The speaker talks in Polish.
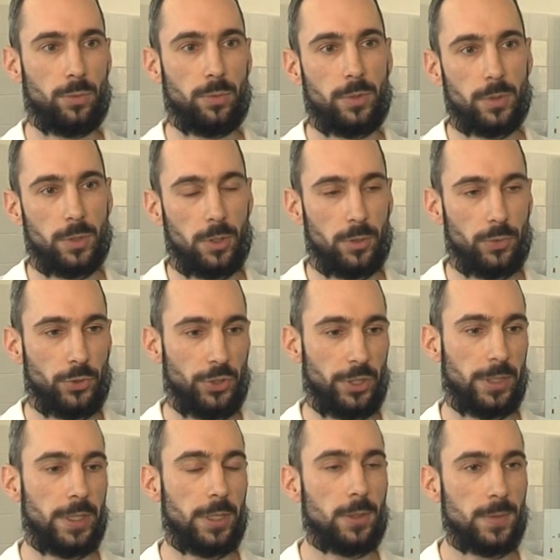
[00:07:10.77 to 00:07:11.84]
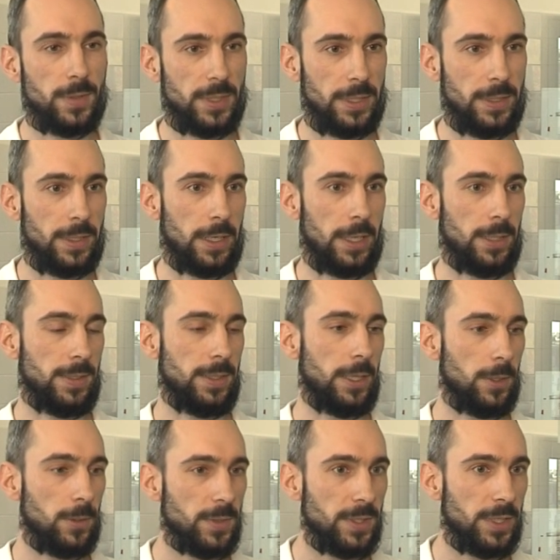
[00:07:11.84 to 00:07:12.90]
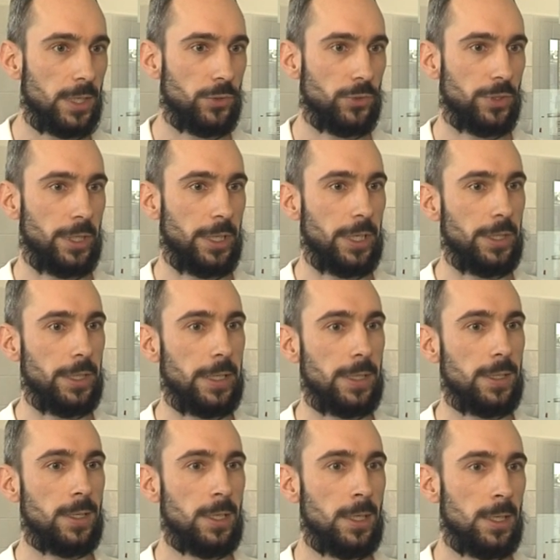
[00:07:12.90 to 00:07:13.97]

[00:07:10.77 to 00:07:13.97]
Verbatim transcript: nudności, dekoncentracja, rozdrażnienie,